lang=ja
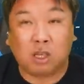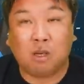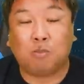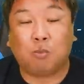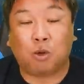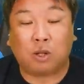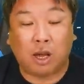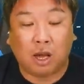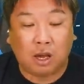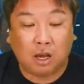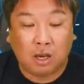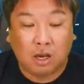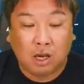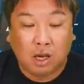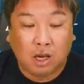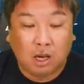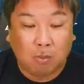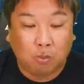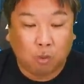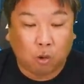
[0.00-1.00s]
人もね
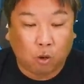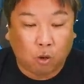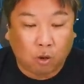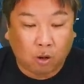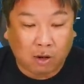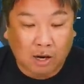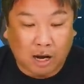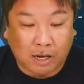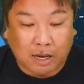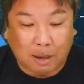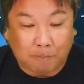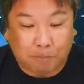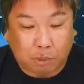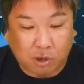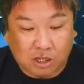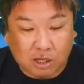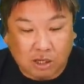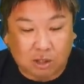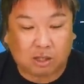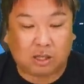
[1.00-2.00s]
もう崖っ
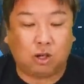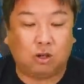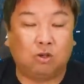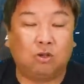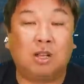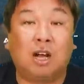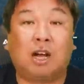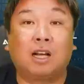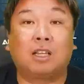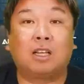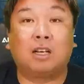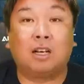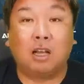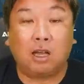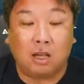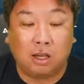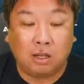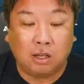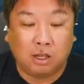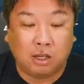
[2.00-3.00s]
ぷちっていう中で
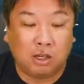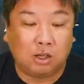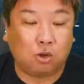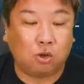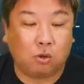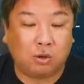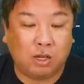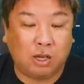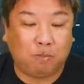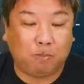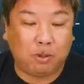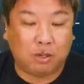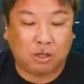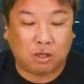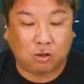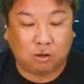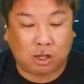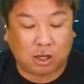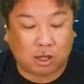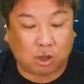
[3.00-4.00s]
ね非常にいい
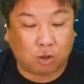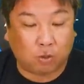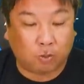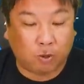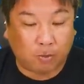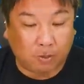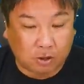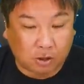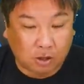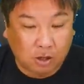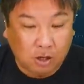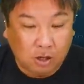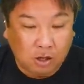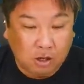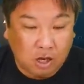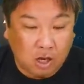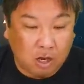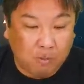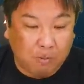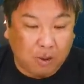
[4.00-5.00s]
ピッチングだったと思います
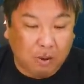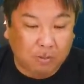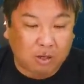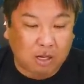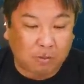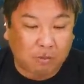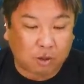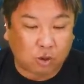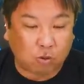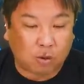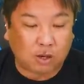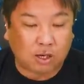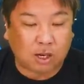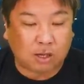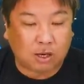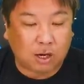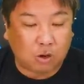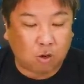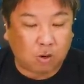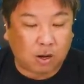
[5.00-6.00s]
で日本ハム先発、上
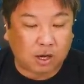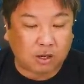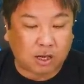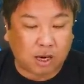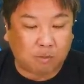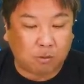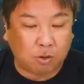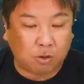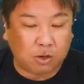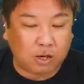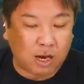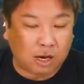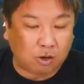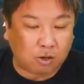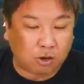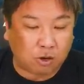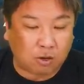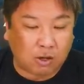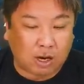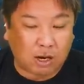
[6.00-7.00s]
沢は、ね、6回3分の
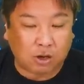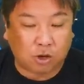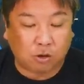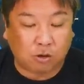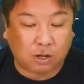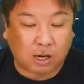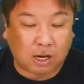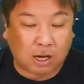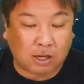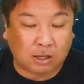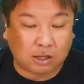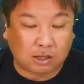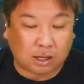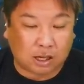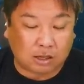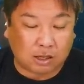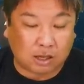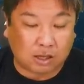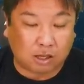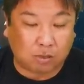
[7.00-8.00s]
217球7安打
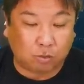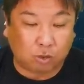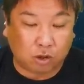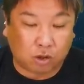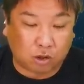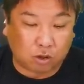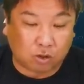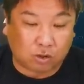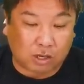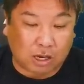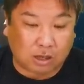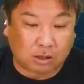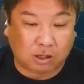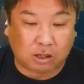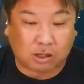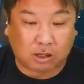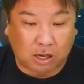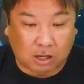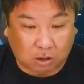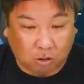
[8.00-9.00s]
3三振無四球3
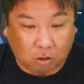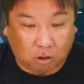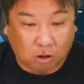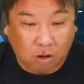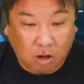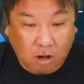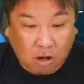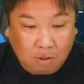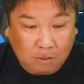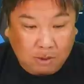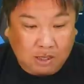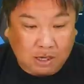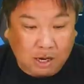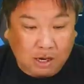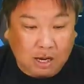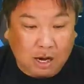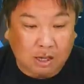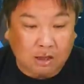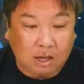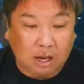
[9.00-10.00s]
失点と、まあ、
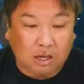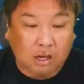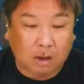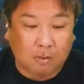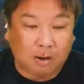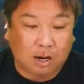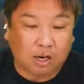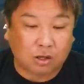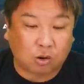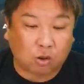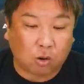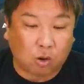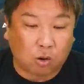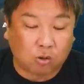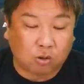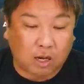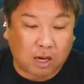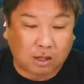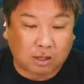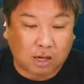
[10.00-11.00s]
若干、ね、球数多
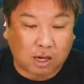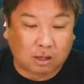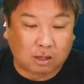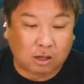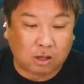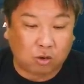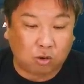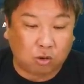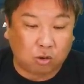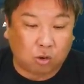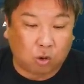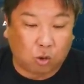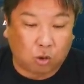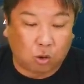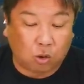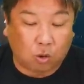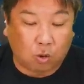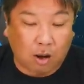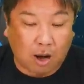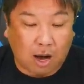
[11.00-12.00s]
くなったっていうと
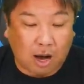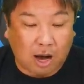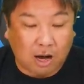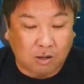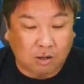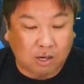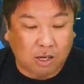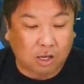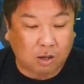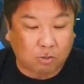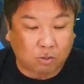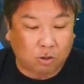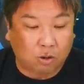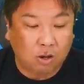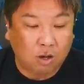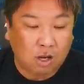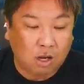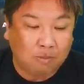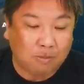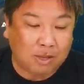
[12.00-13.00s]
ころはあるけど
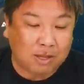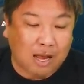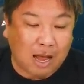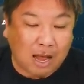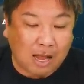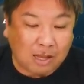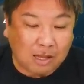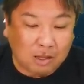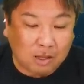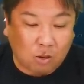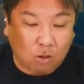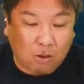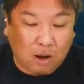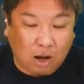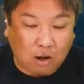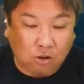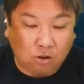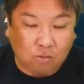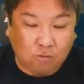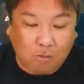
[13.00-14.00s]
も、まあ、なんと
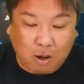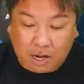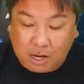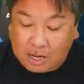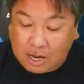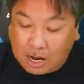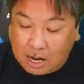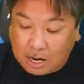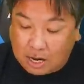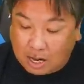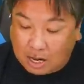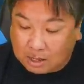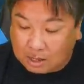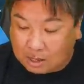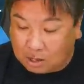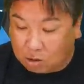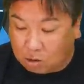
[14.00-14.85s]
か踏ん張りながらって